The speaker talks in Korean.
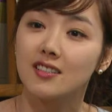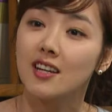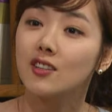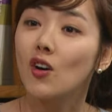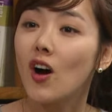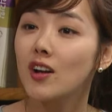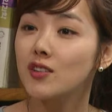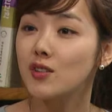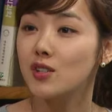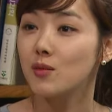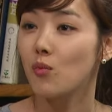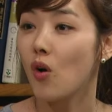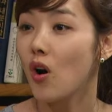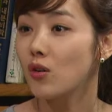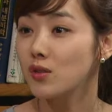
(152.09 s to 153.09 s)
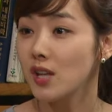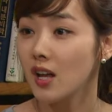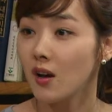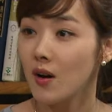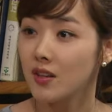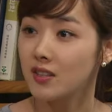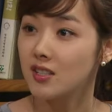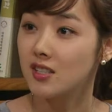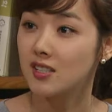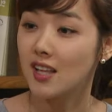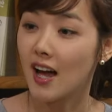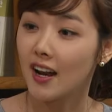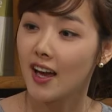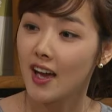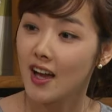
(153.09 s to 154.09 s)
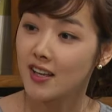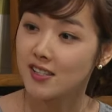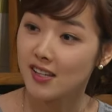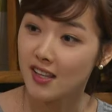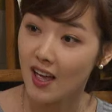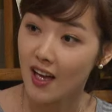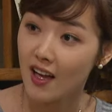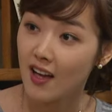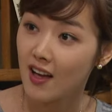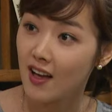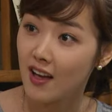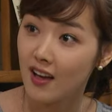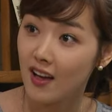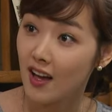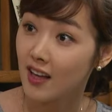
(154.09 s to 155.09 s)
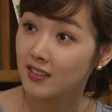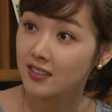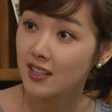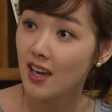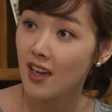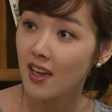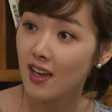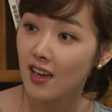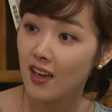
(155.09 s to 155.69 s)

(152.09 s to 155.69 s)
제덕 아저씨 뭐하고 살아왔는진 알아야 하잖아 안 그래?